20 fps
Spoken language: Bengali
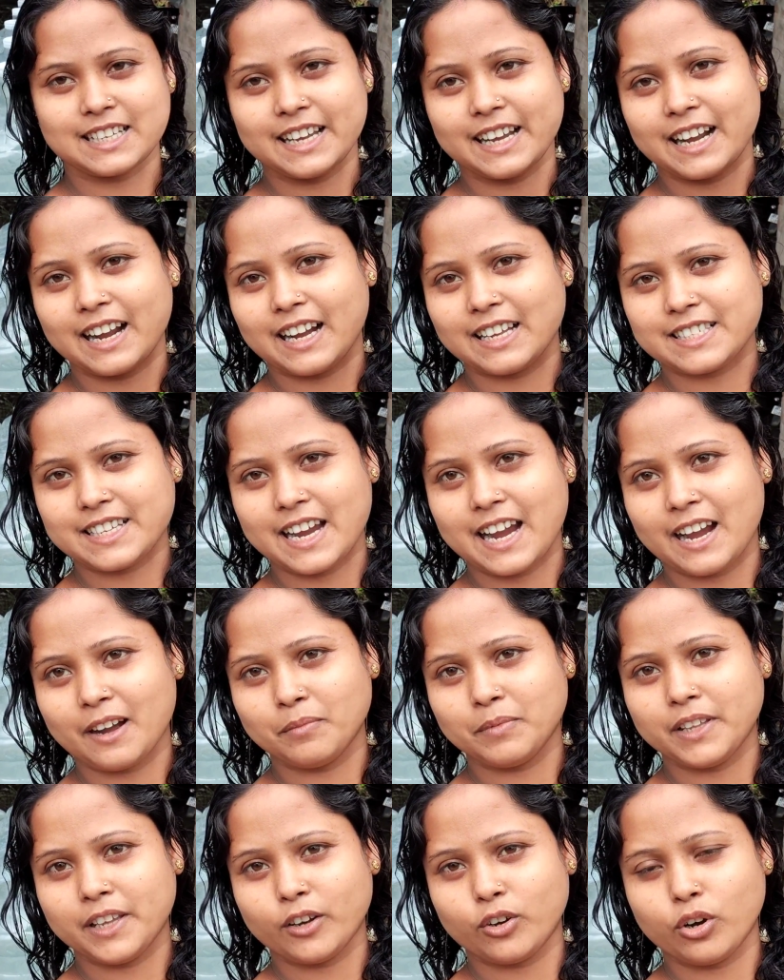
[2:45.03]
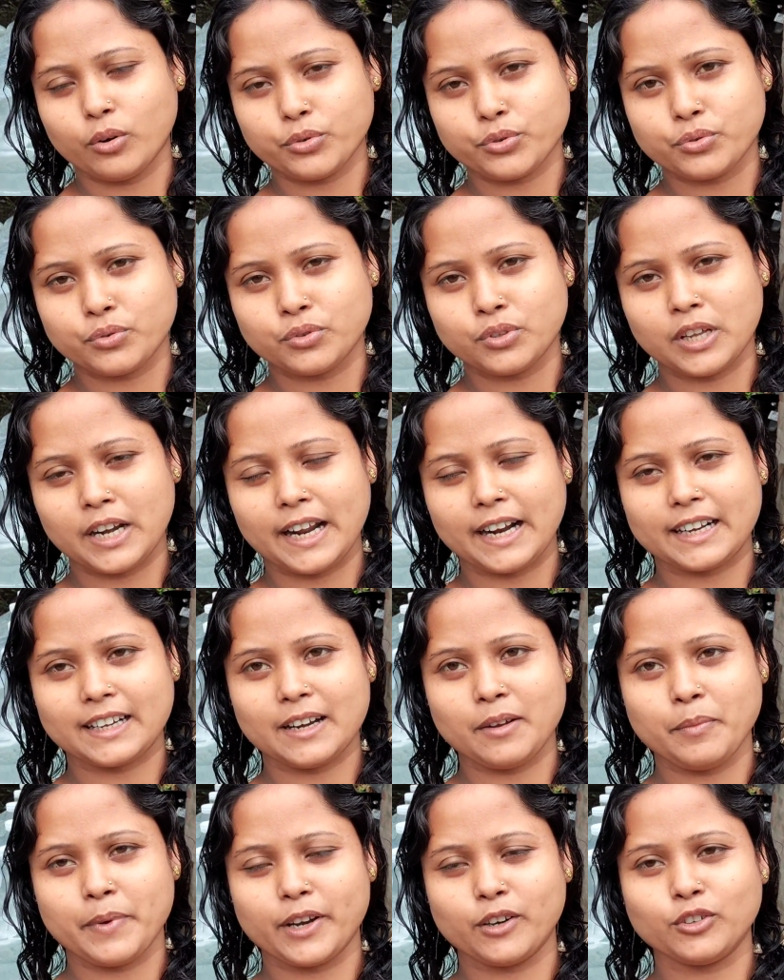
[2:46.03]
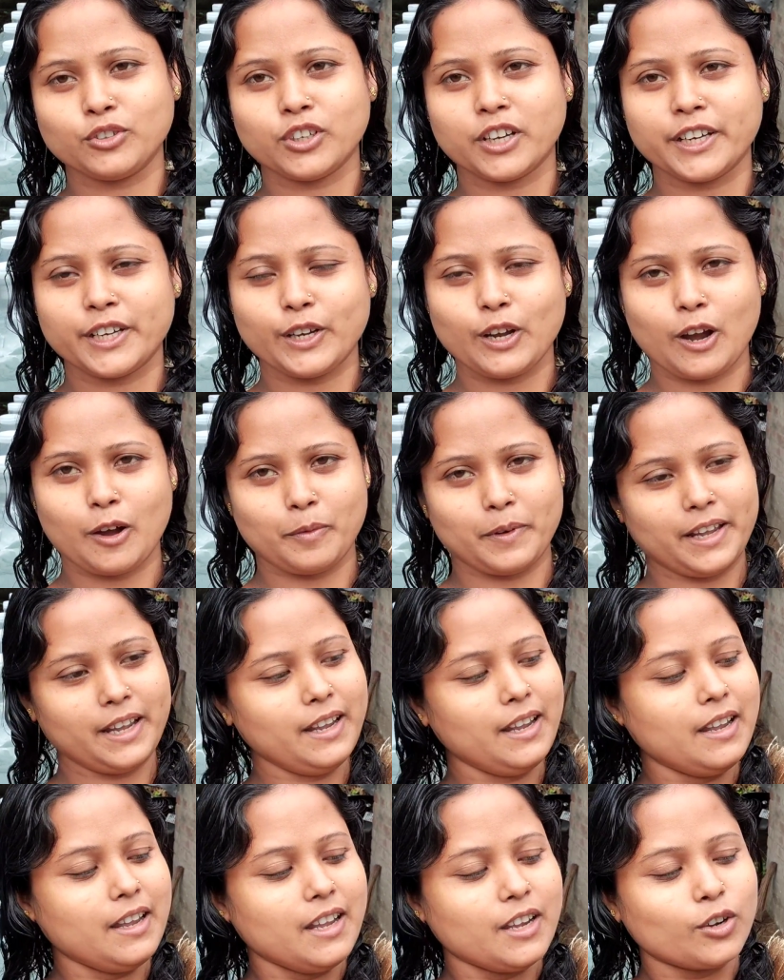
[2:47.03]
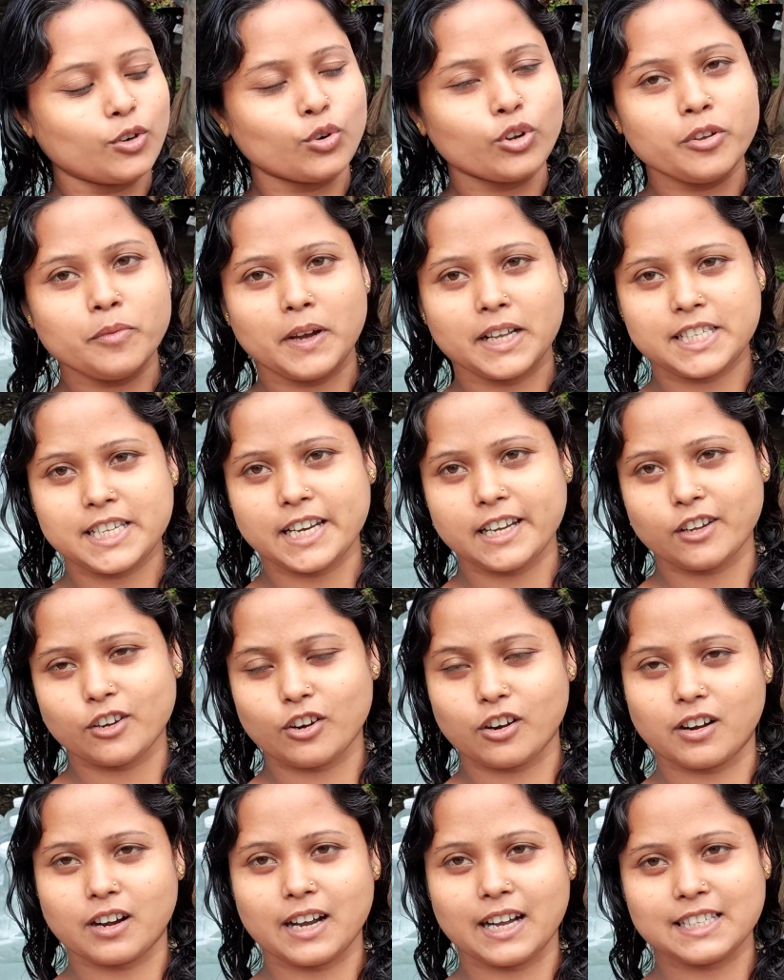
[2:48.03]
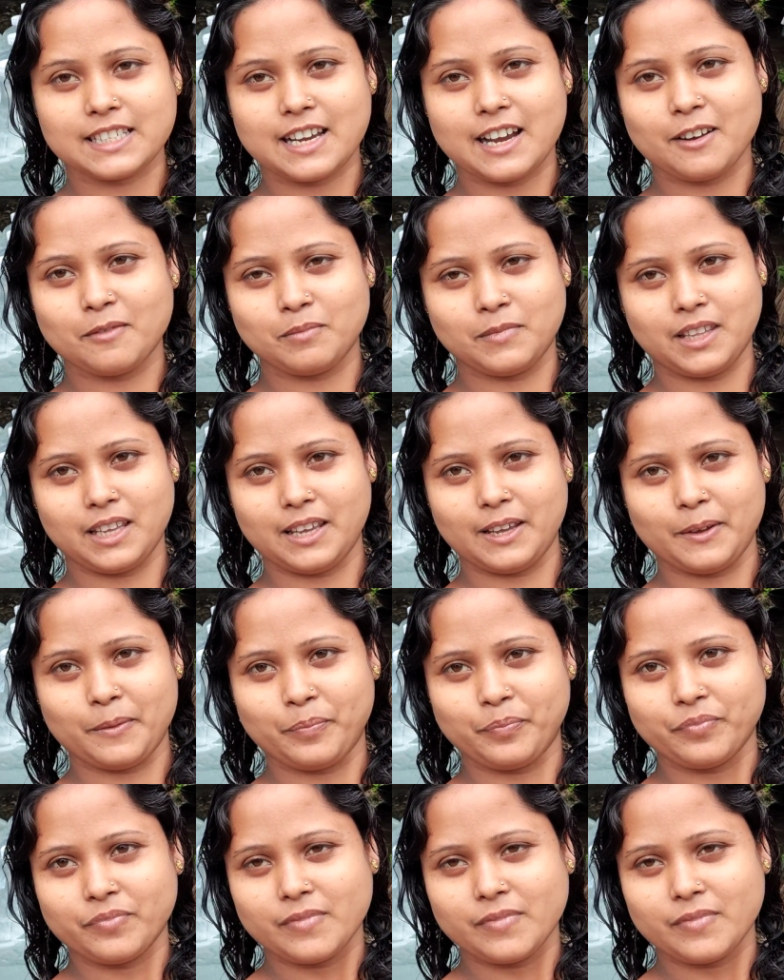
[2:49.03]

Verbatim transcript: আজকে কাঁচা আম দিয়ে খুব সুন্দর একটা মেনু তৈরি হবে রুই মাছের টক কাঁচা আম দিয়ে